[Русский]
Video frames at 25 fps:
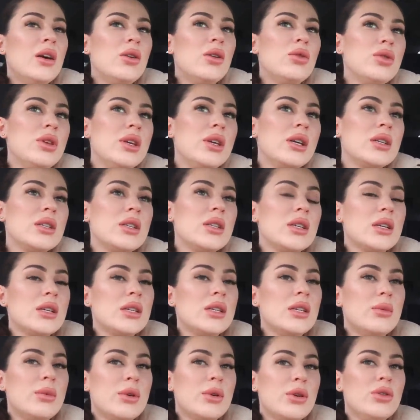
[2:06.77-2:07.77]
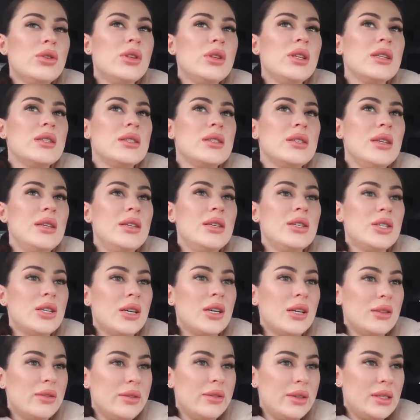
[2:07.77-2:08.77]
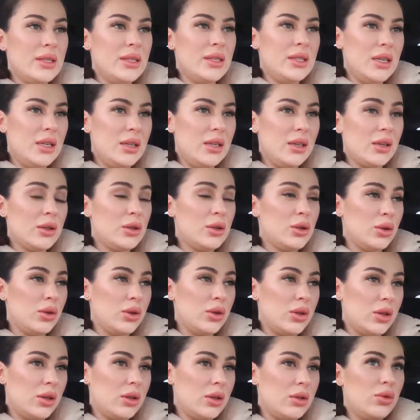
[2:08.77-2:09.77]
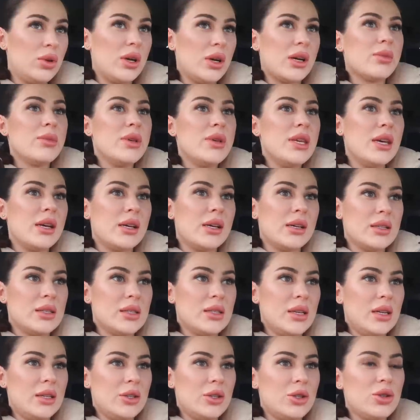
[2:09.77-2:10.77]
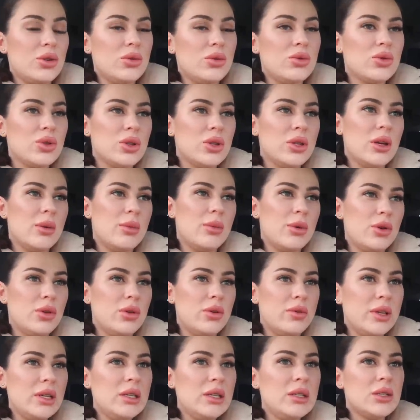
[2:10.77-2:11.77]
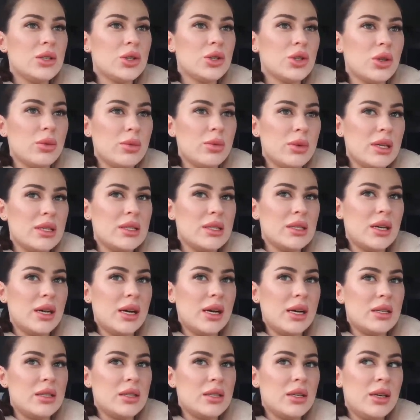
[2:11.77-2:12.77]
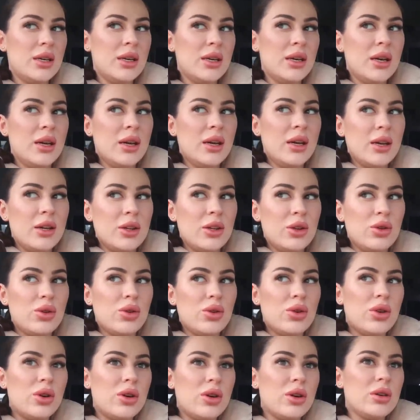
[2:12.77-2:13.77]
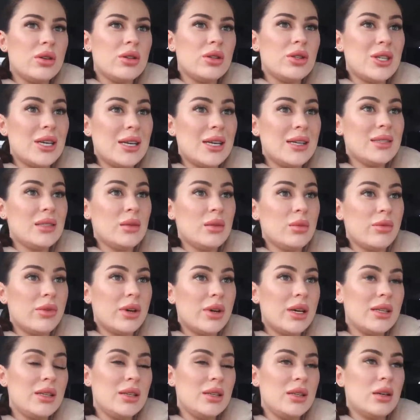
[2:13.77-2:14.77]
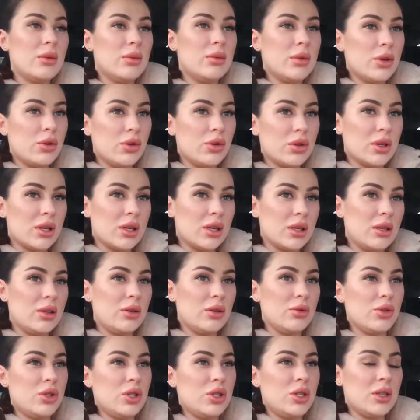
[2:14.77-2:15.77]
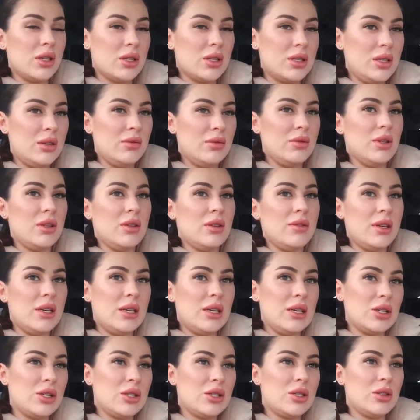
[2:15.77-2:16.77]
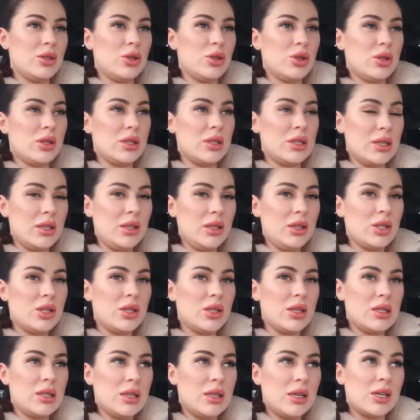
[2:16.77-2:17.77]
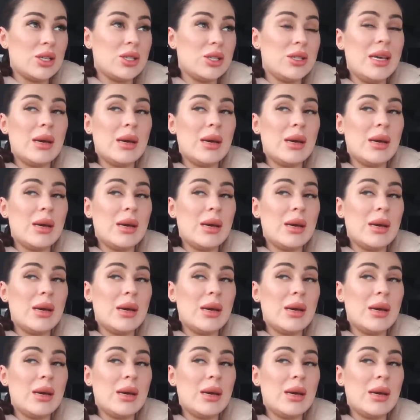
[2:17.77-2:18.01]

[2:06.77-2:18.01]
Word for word: У некоторых, наоборот, если лежат весь день отеки, ну, как мне казалось, что нужно, наоборот, двигаться, чтобы не отекать. Но часто бывает и наоборот, когда ты очень активно двигаешься, что-то делаешь, ты отекаешь.